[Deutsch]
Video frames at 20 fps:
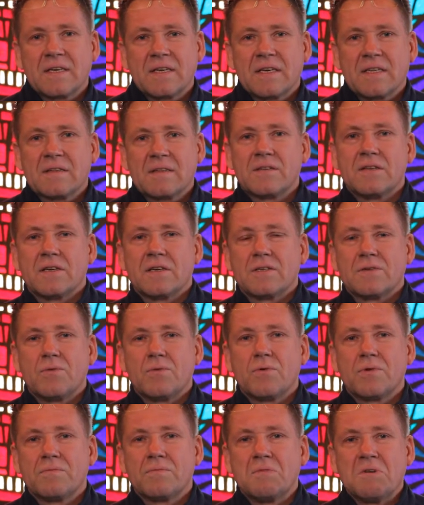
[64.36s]
Kind, der
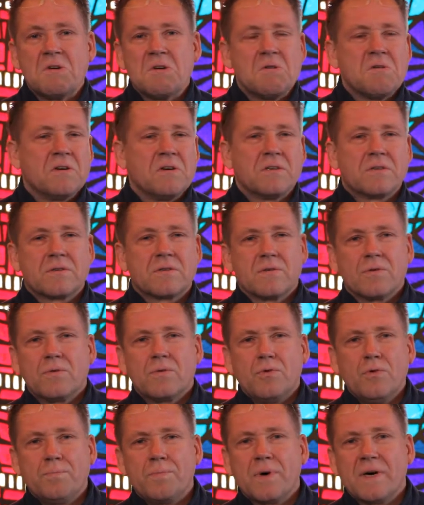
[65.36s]
Sohn, ist
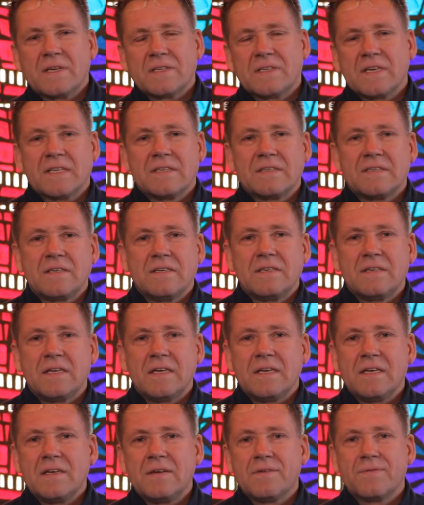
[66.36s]
so
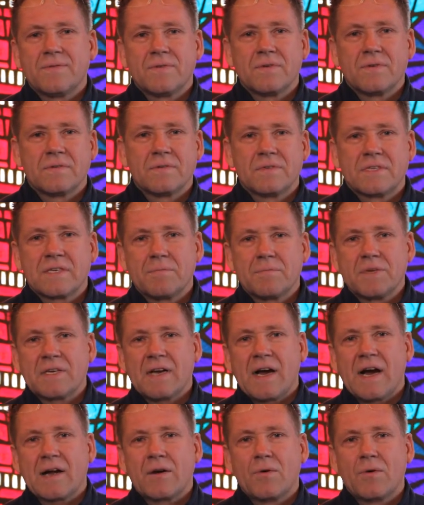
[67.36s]
hypersensitiv und
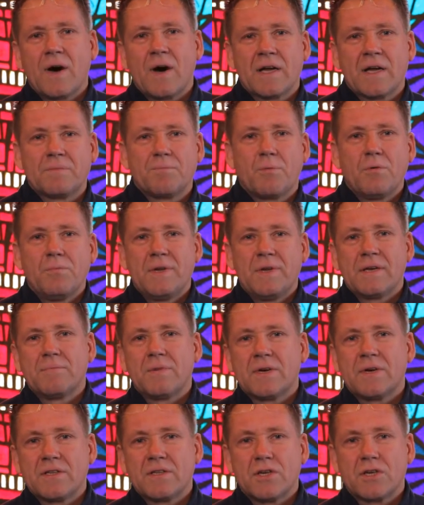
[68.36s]
ziemlich agro, hat
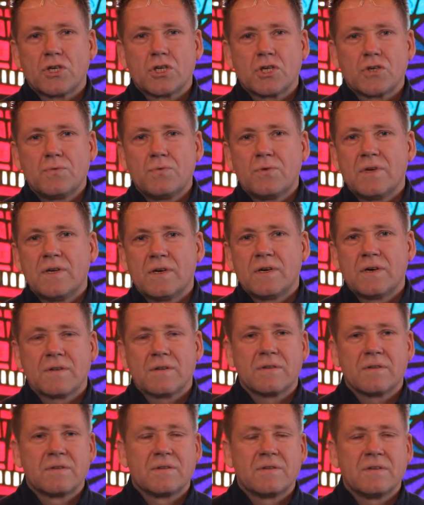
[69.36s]
Probleme in der Schule
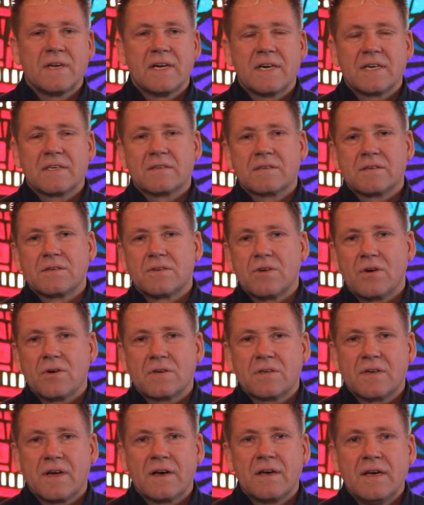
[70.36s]
und die älteste
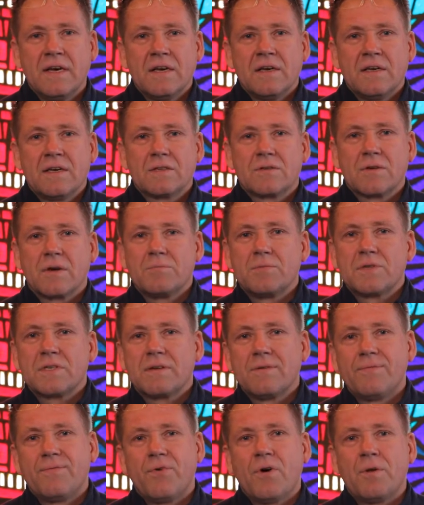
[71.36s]
Tochter ist so ein
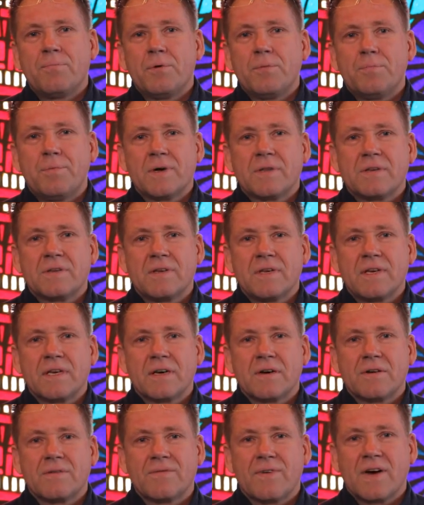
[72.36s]
bisschen
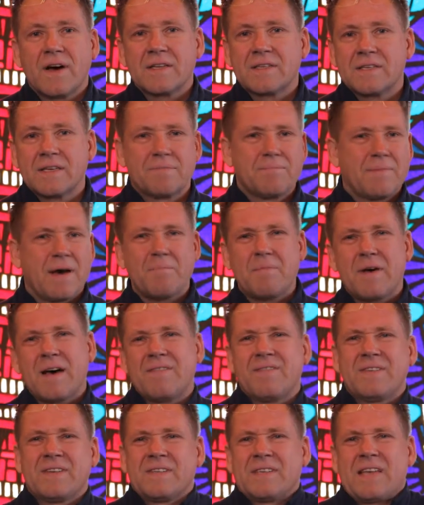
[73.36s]
vorpubertär und fragt sich,
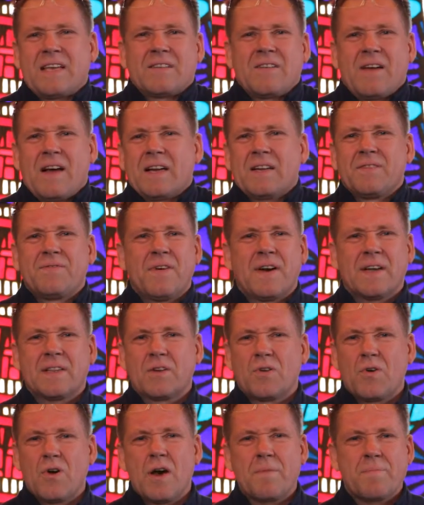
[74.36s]
Mama, was hast du eigentlich für
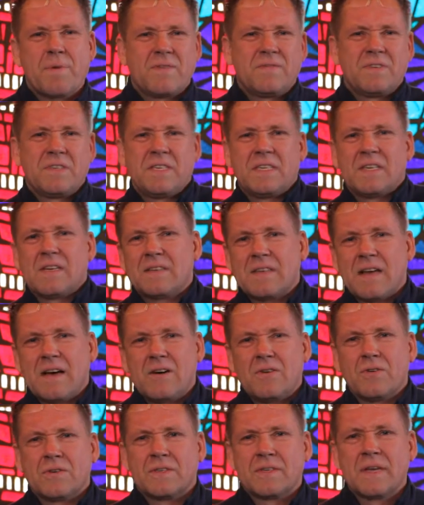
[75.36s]
einen Körper? Wie sieht das
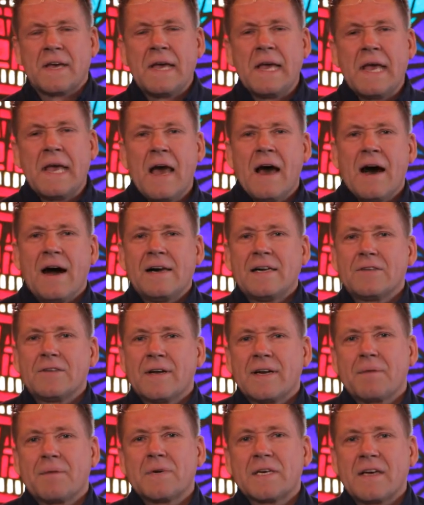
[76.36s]
aus? Also
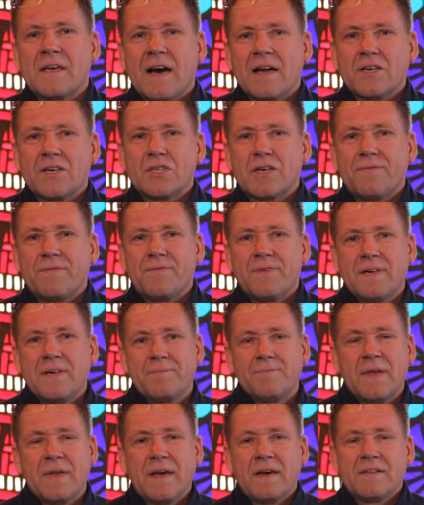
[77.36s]
ein amerikanischer
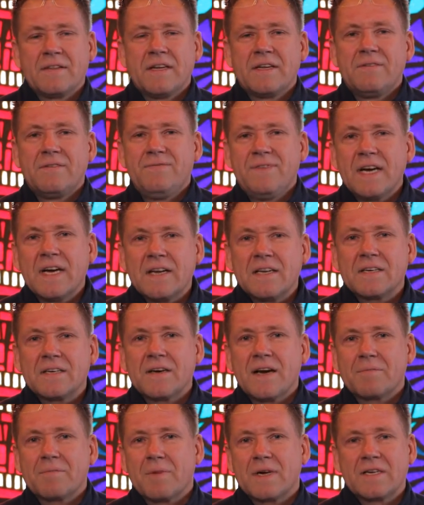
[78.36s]
Film, der die
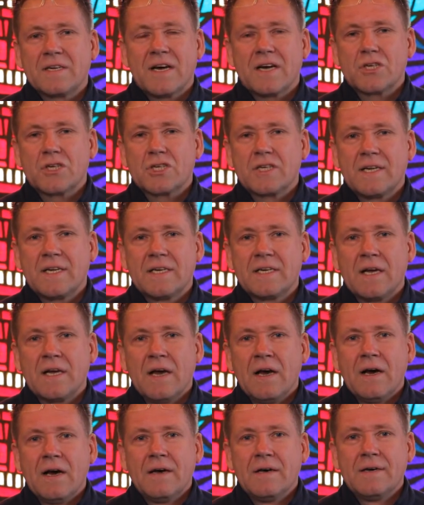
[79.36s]
Wirklichkeit mal darstellt,
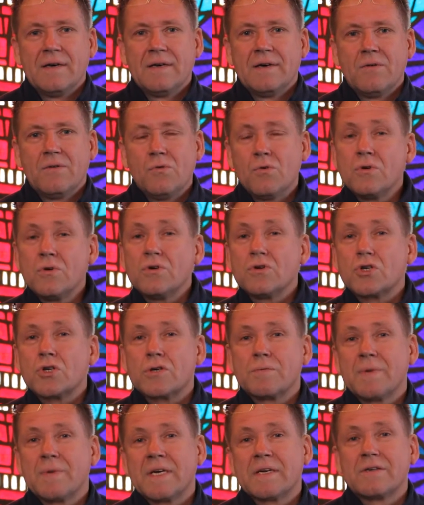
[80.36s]
äh,
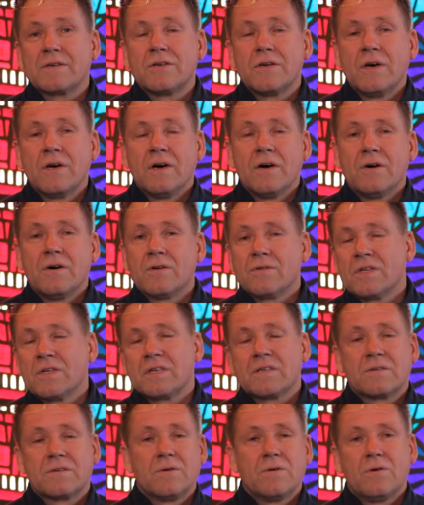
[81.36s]
ungeschminkt und
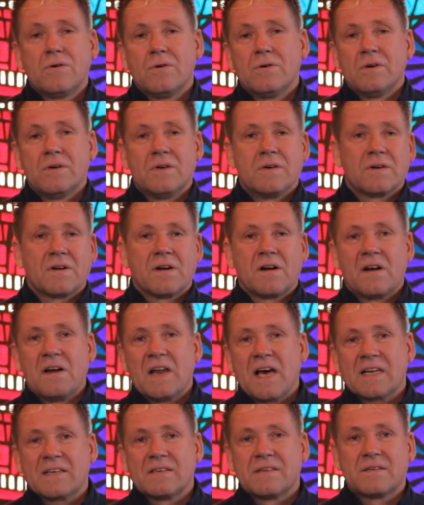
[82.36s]
nicht so äh,
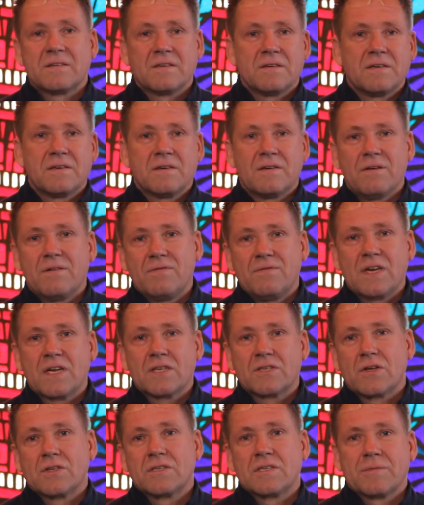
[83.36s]
glatt, äh, wie
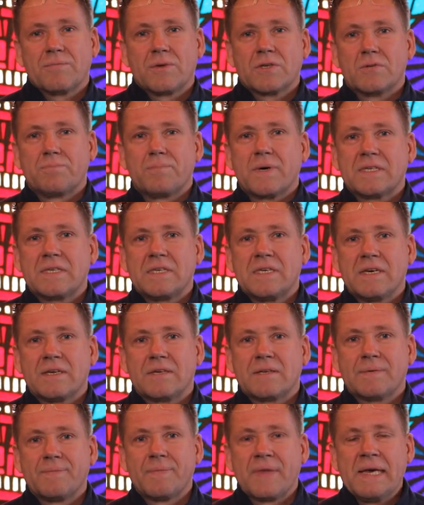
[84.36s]
das sonst immer so
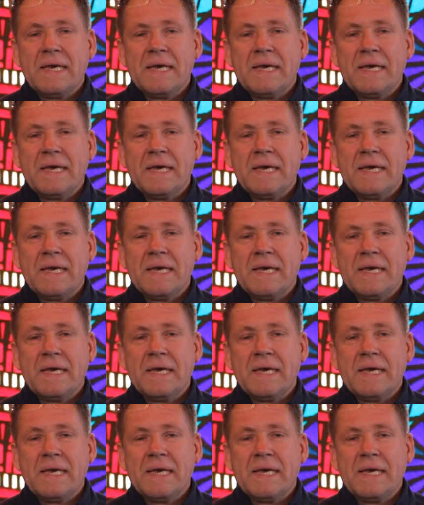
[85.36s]
passiert.